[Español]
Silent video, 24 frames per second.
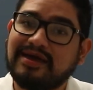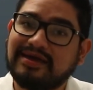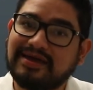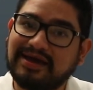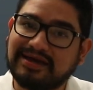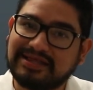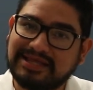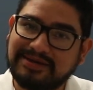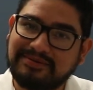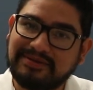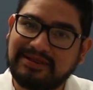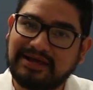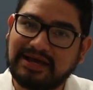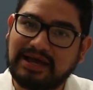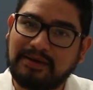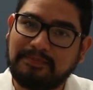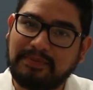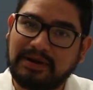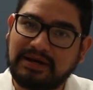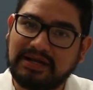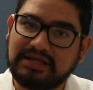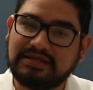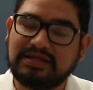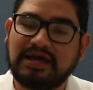que actives la
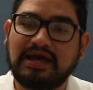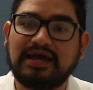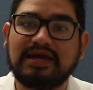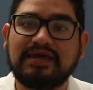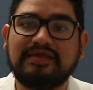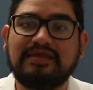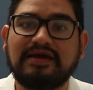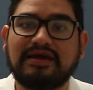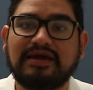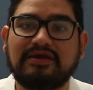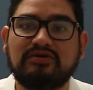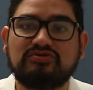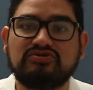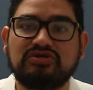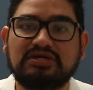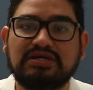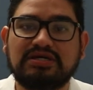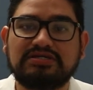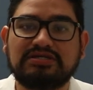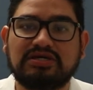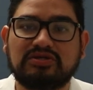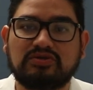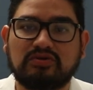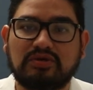campanita y de que nos
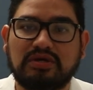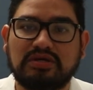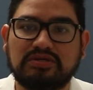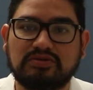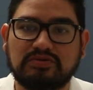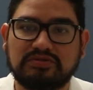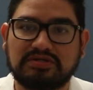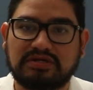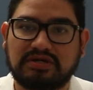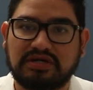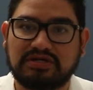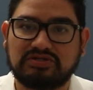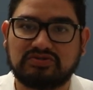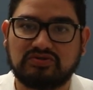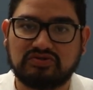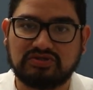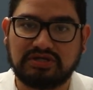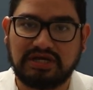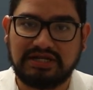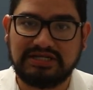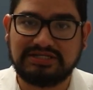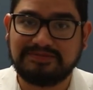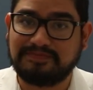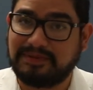sigas en todas nuestras redes
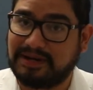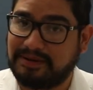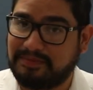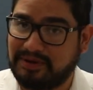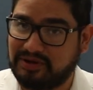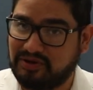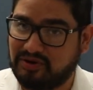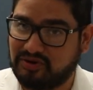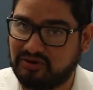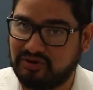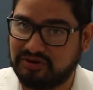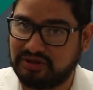sociales para mayor